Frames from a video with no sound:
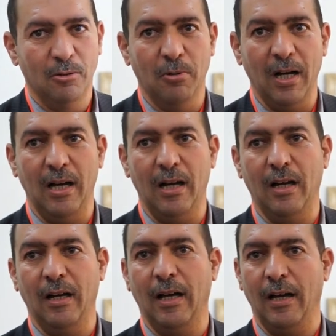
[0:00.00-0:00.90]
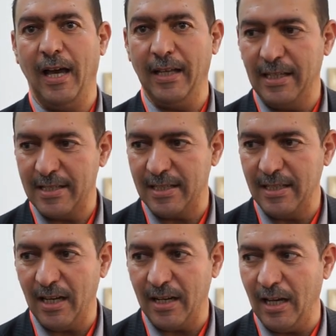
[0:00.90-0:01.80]
وهذه
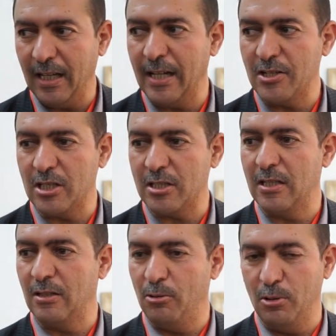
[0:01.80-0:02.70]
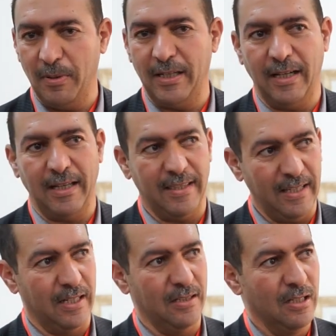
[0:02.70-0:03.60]
الزيارة أثلجت قلوبنا
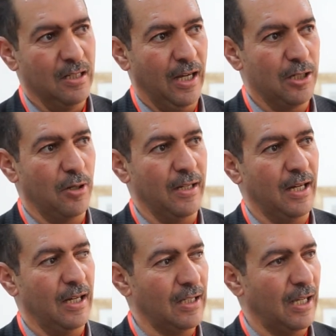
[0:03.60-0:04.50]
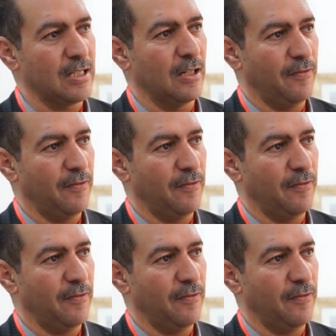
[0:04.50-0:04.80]
كثيرا حيث أنها أدخلت